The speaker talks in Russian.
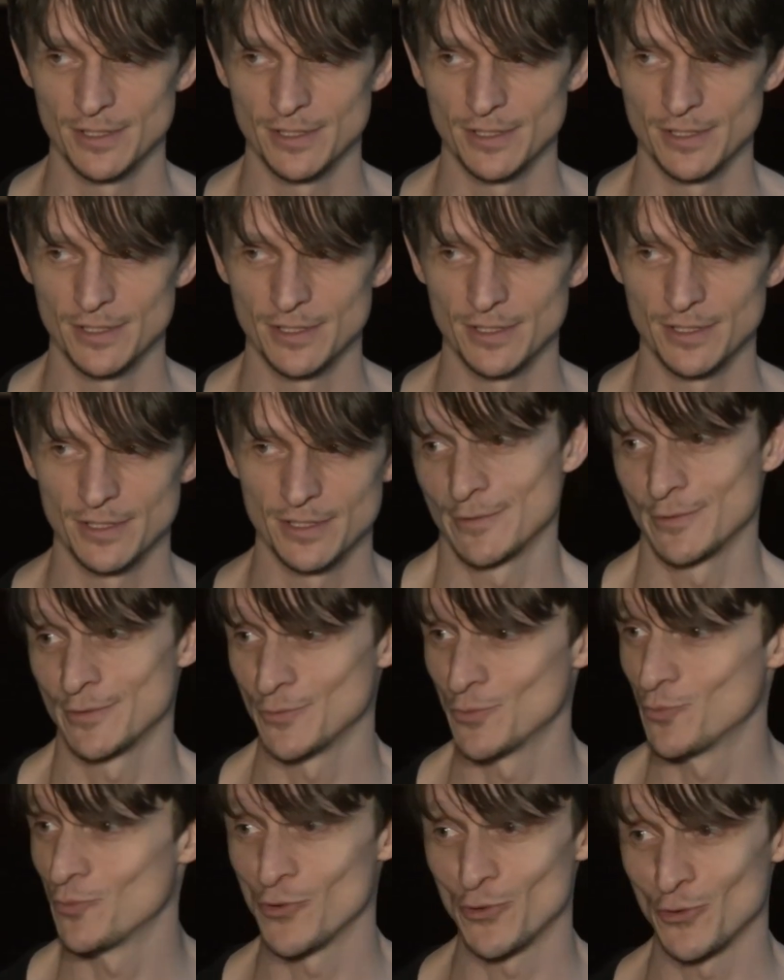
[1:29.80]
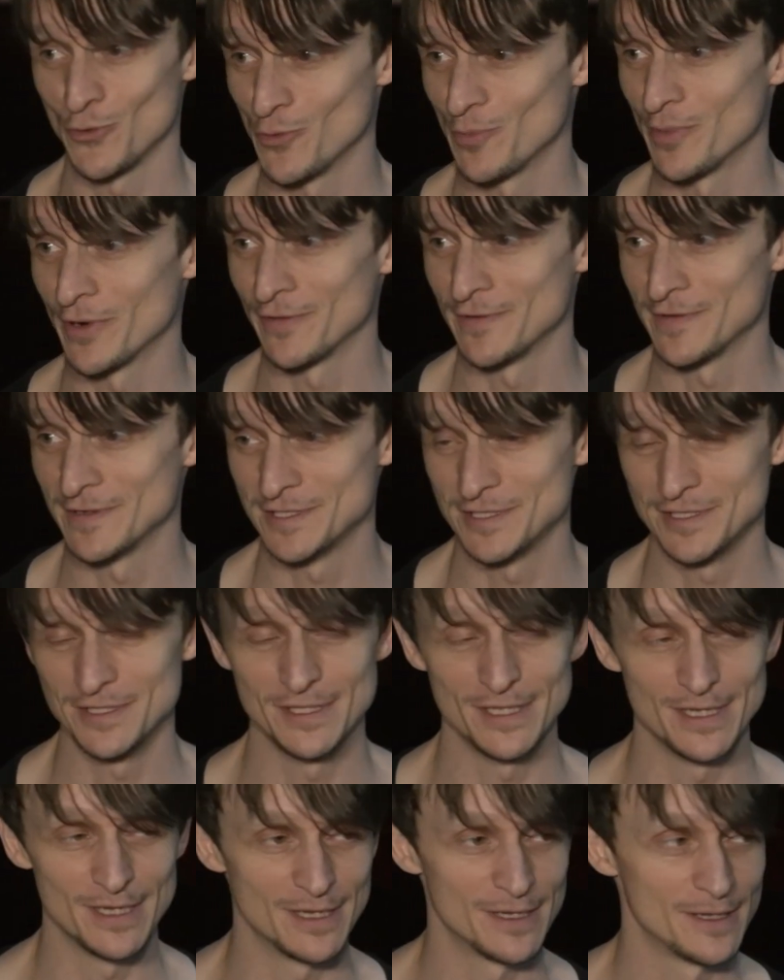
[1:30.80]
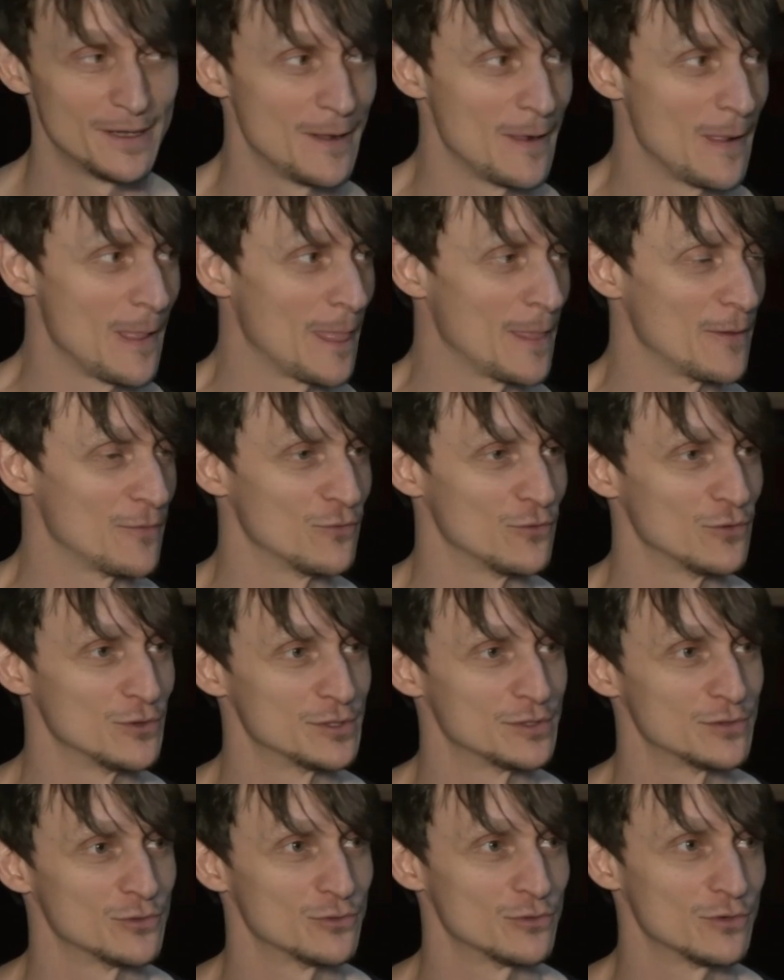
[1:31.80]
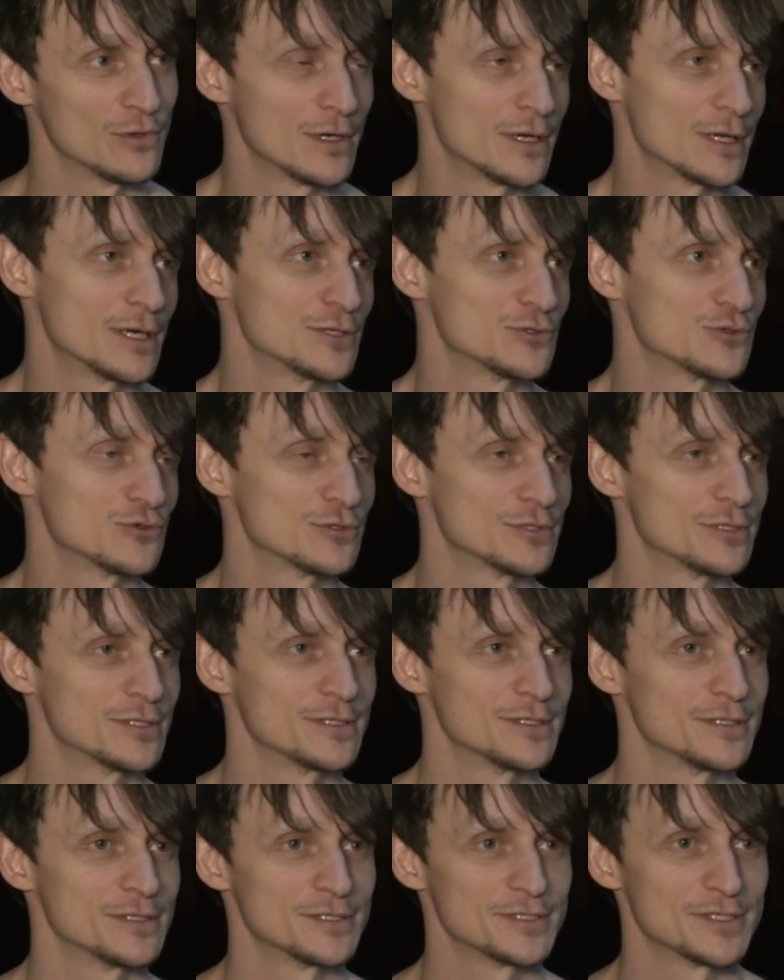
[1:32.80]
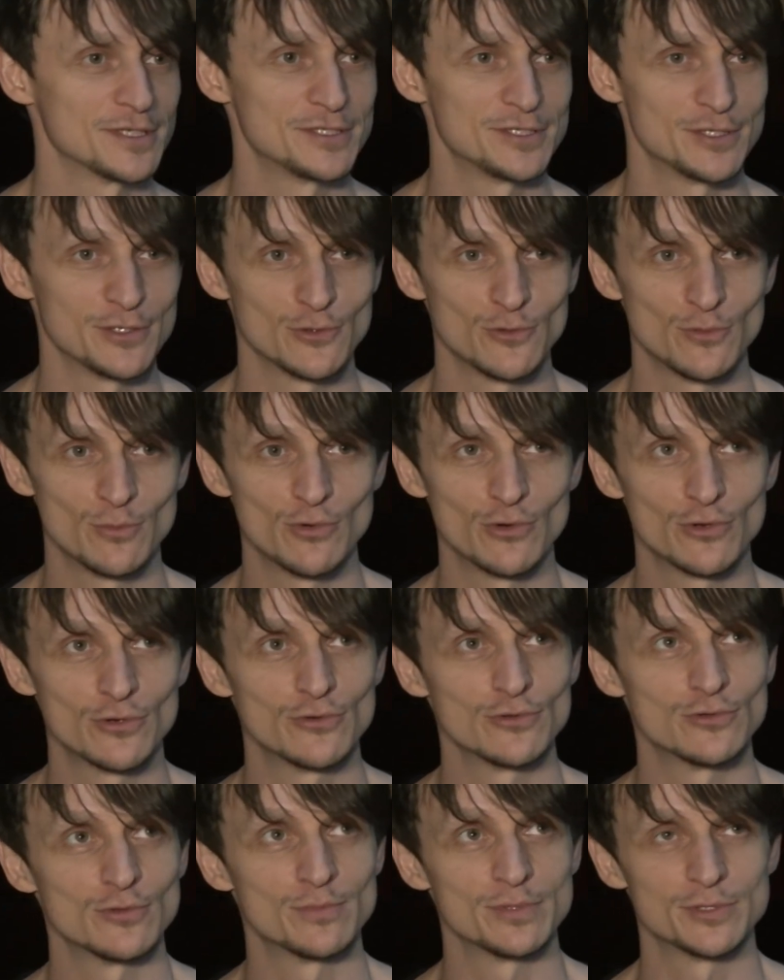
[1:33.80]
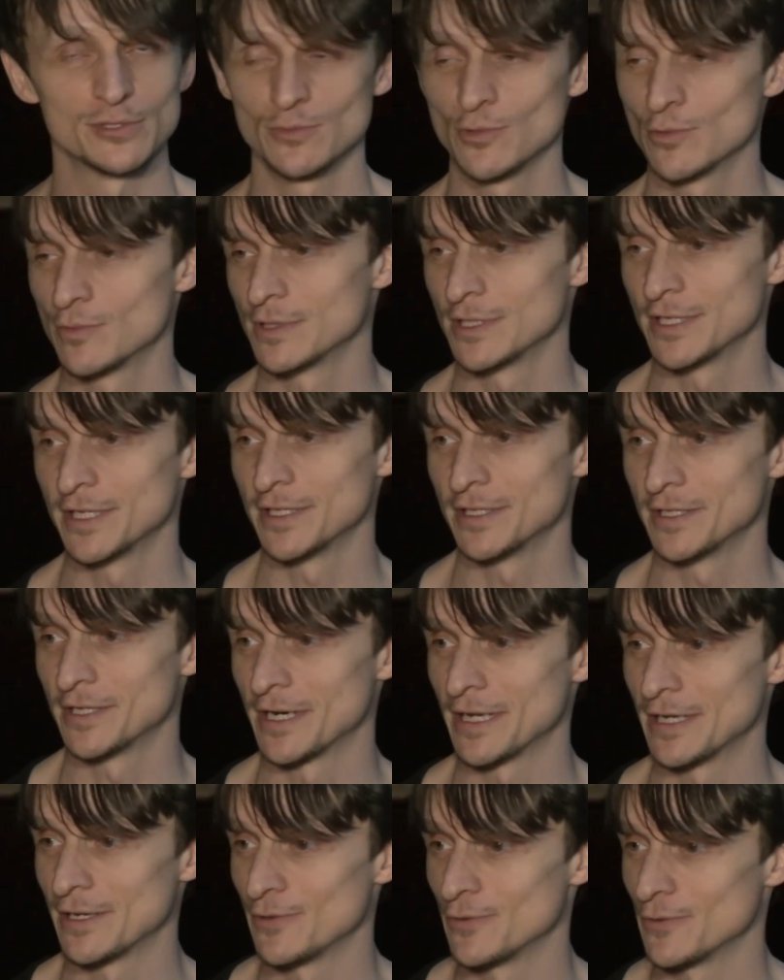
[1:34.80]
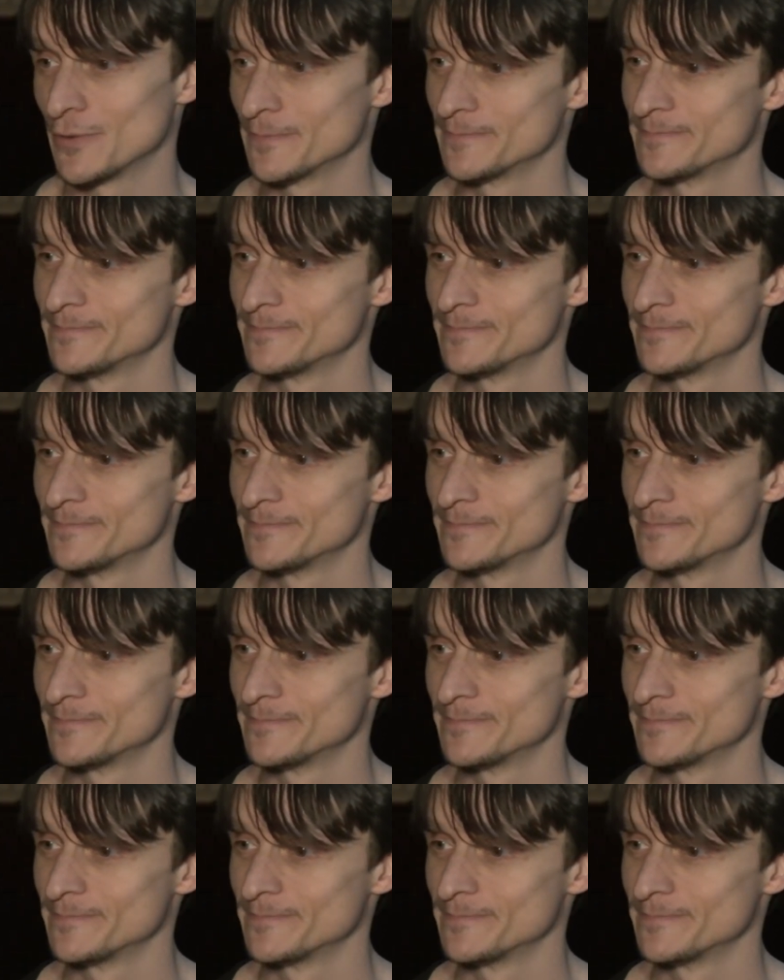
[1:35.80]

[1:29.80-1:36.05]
ну, как уборку проводить, да. Вот. Ну а раз уж ты затеял уборку, то почему бы не генеральную?